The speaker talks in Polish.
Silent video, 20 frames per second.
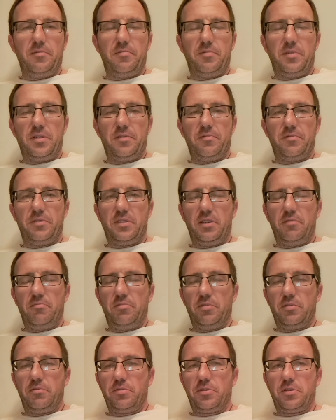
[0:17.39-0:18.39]
prawda,
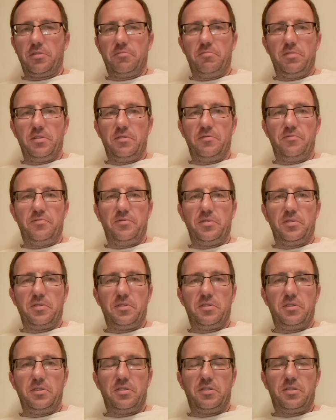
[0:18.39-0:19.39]
bo to już chyba od dwóch
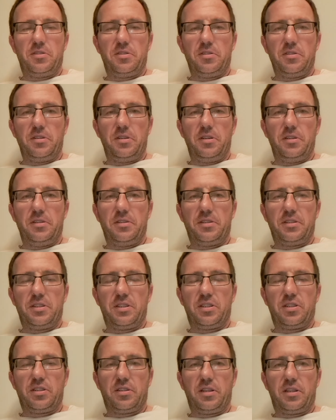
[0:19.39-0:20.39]
dni jest
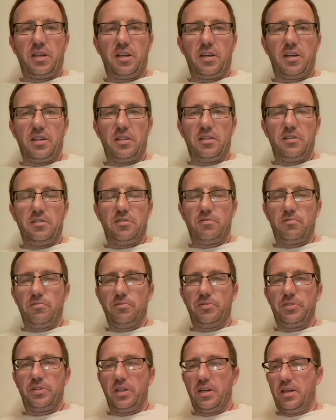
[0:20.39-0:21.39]
tinga
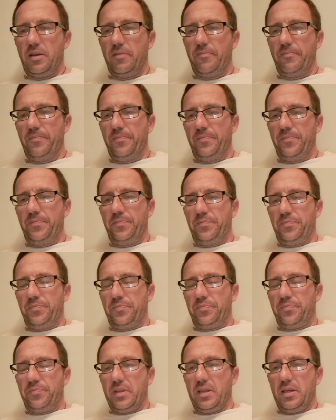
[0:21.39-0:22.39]
dyskusja.
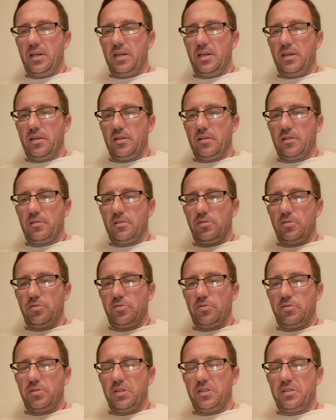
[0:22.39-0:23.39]
E, ktoś
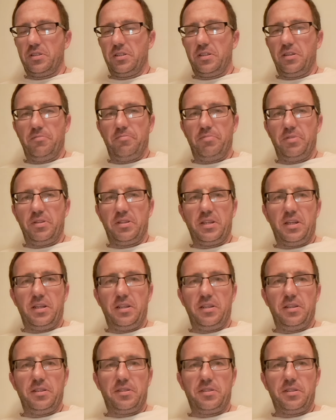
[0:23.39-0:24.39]
tutaj zadał
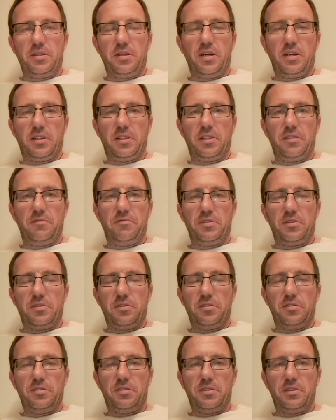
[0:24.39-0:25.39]
pytanie, czy jak
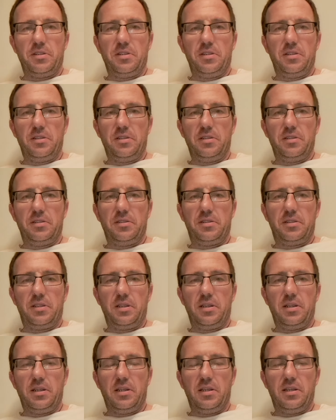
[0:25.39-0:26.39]
niewierzący
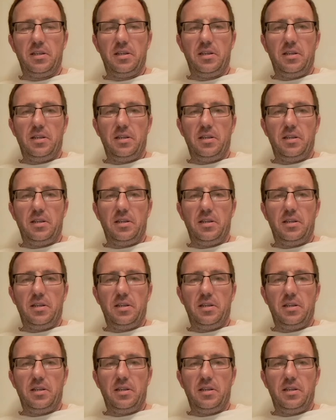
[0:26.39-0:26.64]
zje